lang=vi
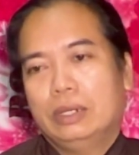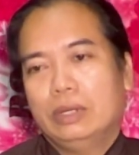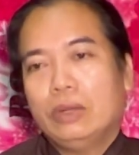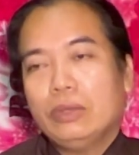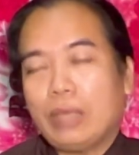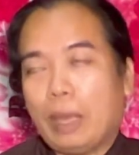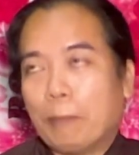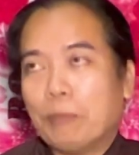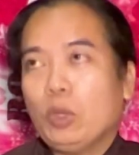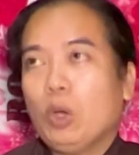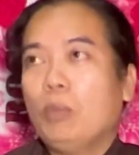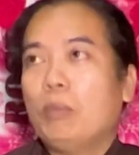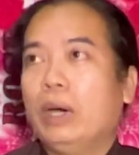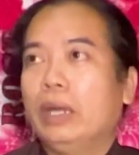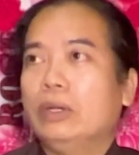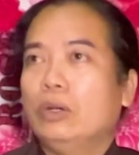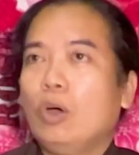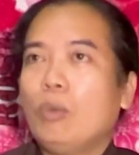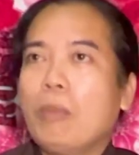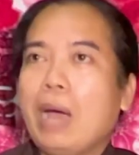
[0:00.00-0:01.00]
nó nhập vô
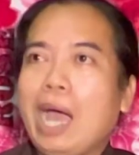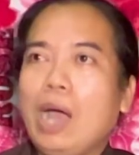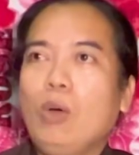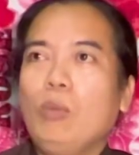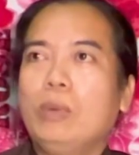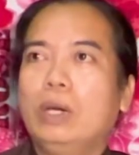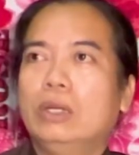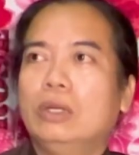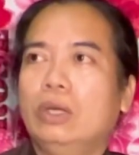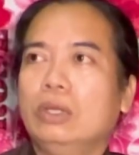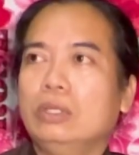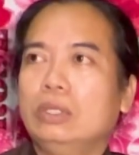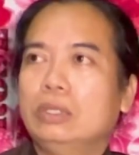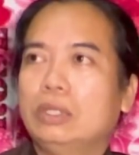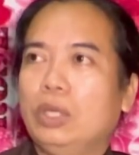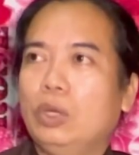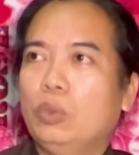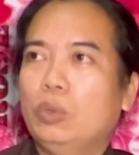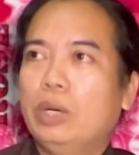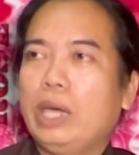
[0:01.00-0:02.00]
mình nó báo mình hỏi
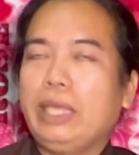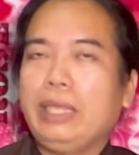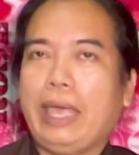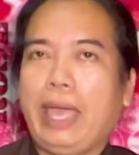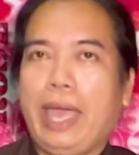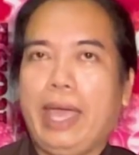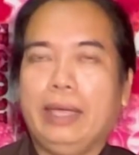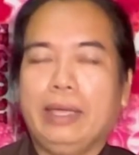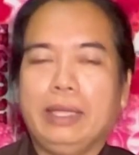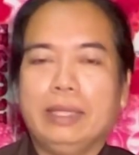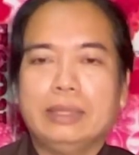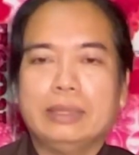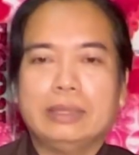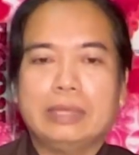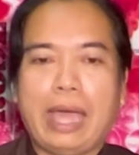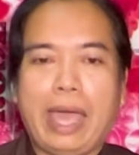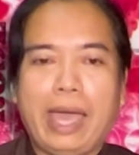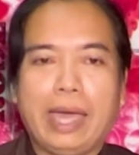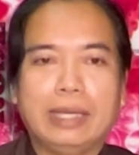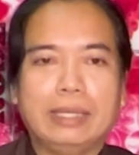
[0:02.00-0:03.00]
nhiều cái nhà nghe
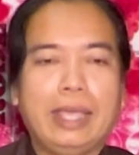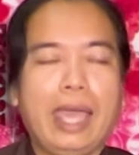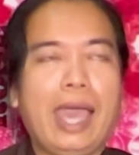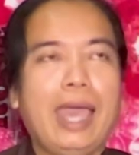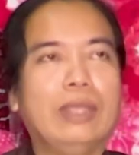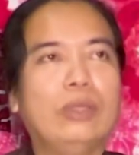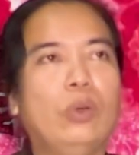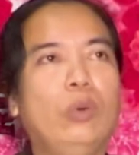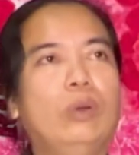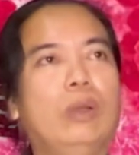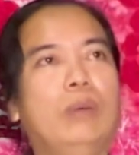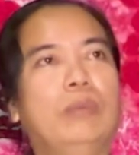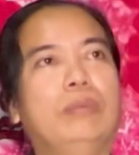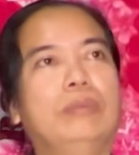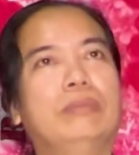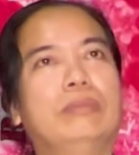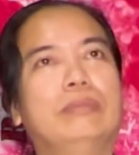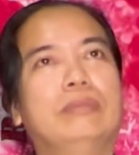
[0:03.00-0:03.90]
tàn da chu lục